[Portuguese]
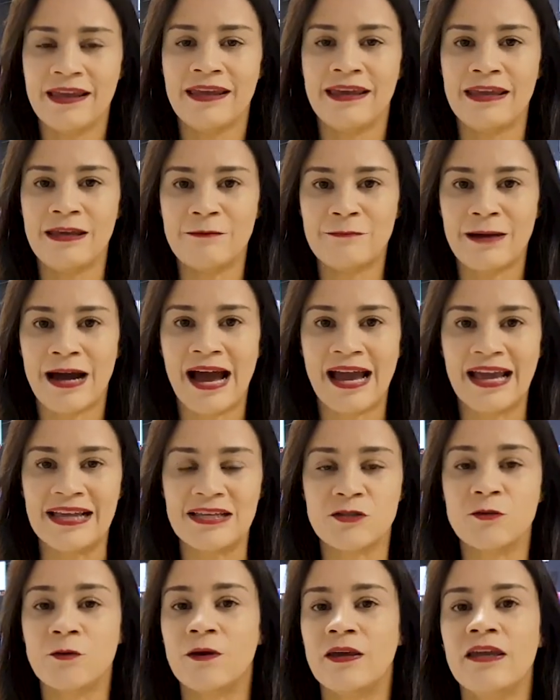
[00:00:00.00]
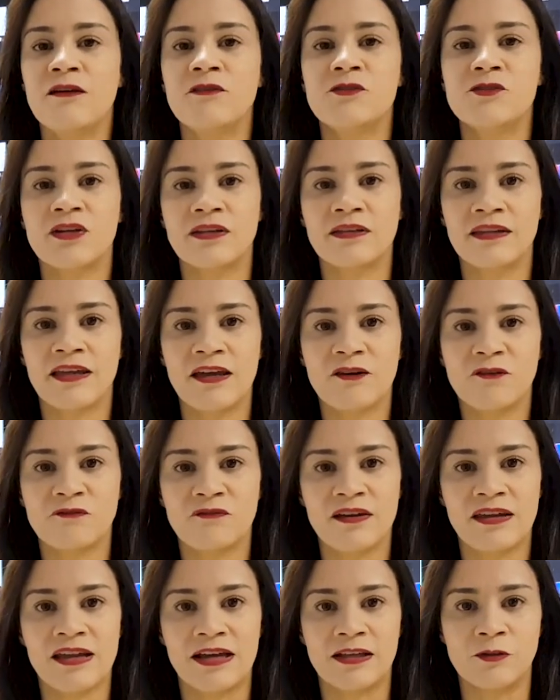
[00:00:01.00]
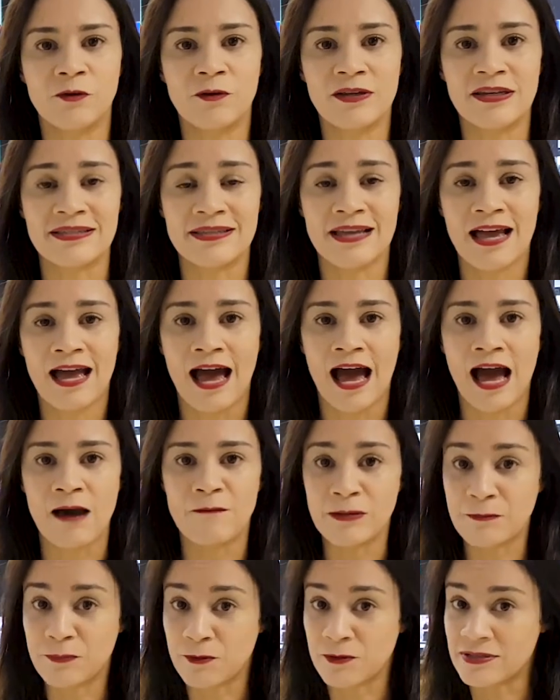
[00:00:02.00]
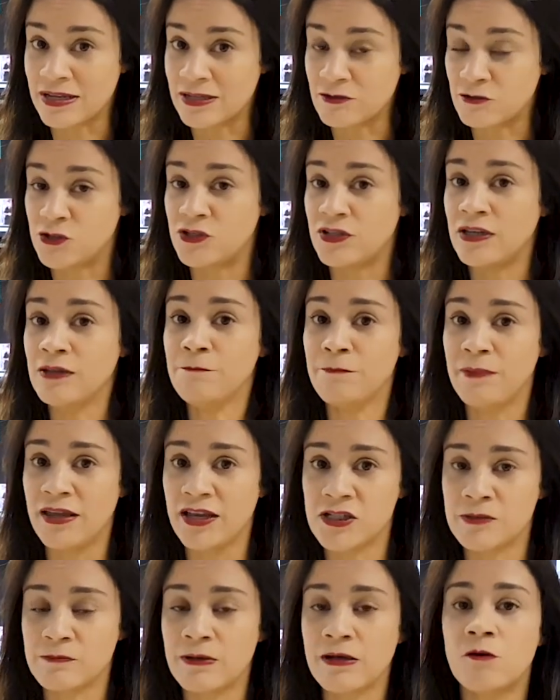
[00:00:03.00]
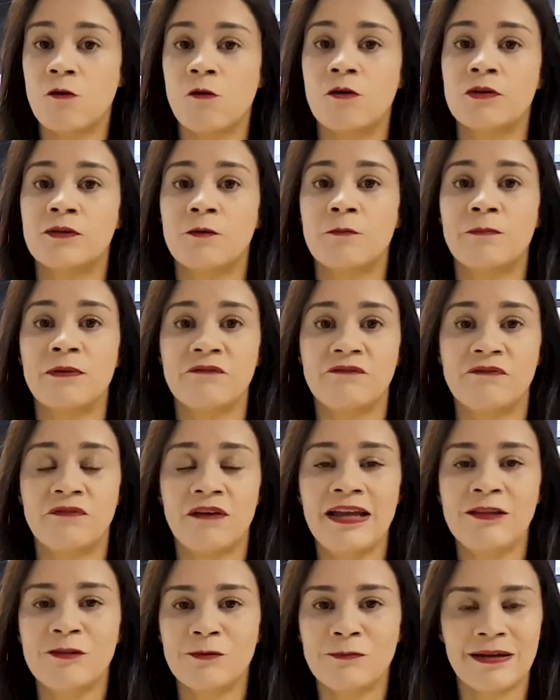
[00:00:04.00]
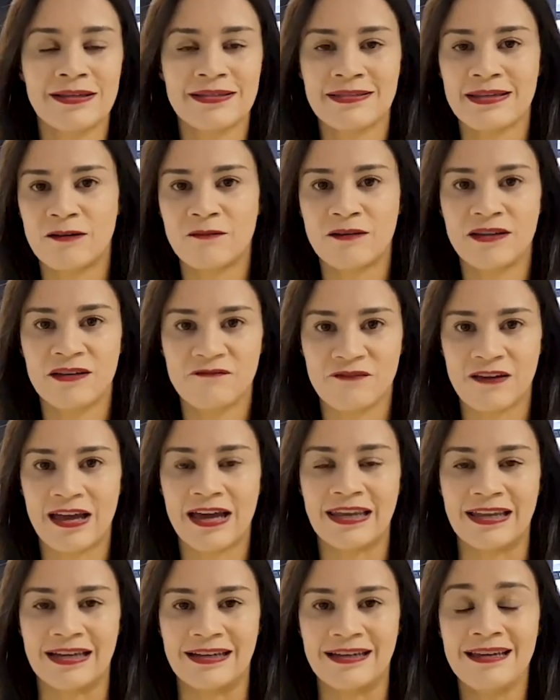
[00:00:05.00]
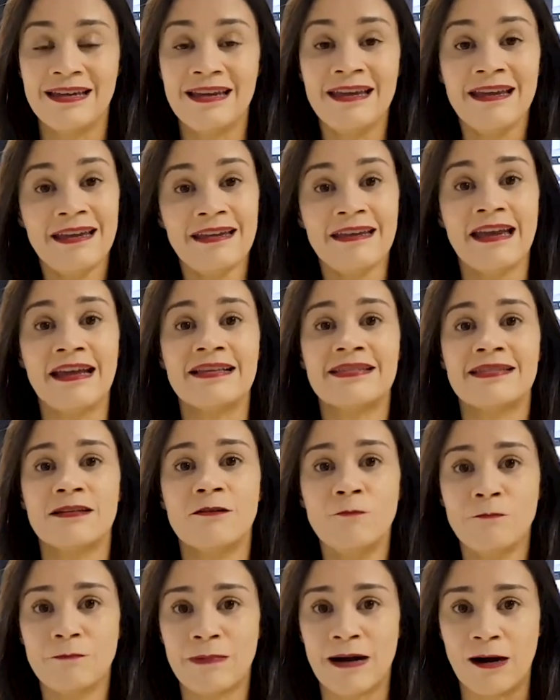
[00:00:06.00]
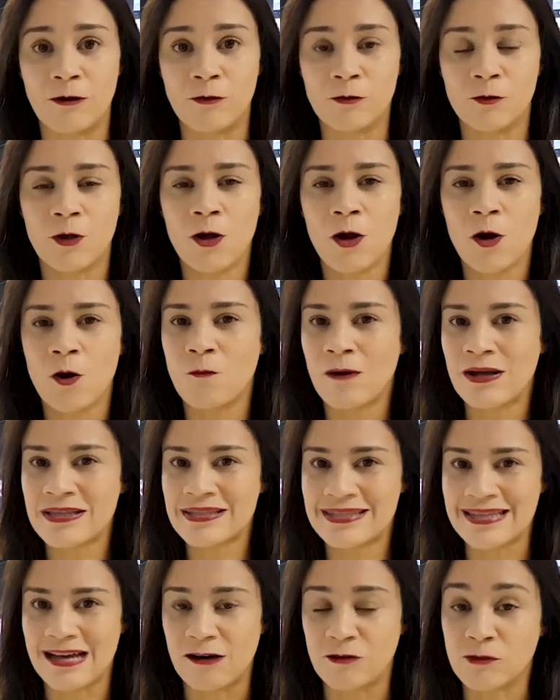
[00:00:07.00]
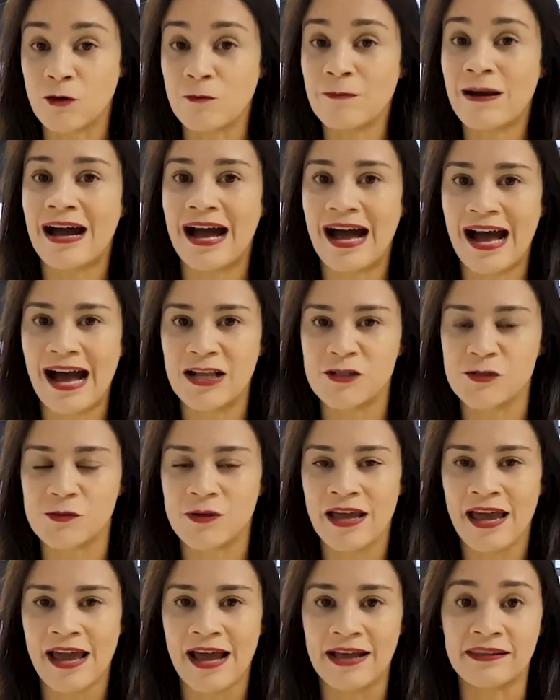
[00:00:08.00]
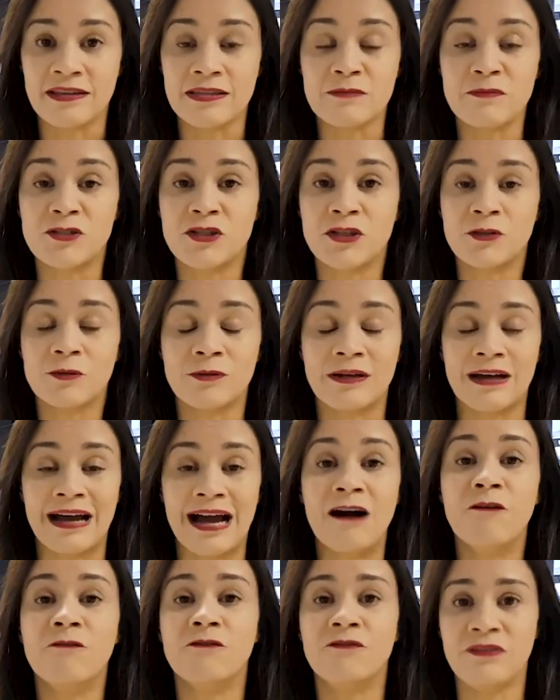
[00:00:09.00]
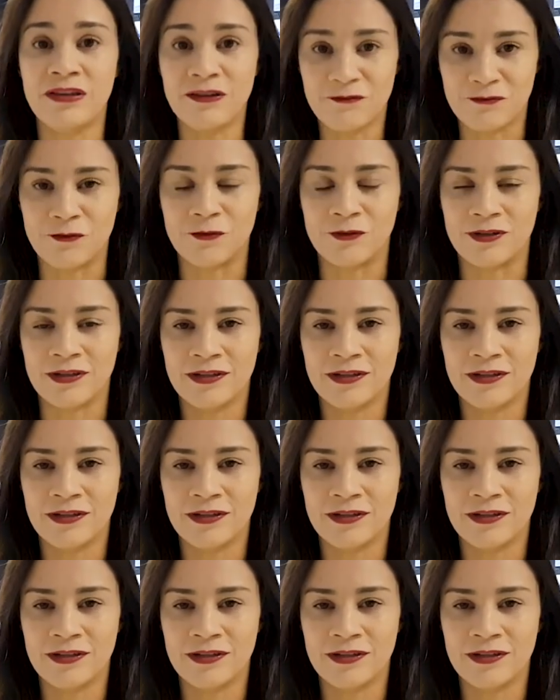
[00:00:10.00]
E mais, no Rio de Janeiro, vereadores abrem processo de impeachment contra o prefeito Marcelo Crivella. E em São Paulo, um assalto a uma rádio é transmitido ao vivo.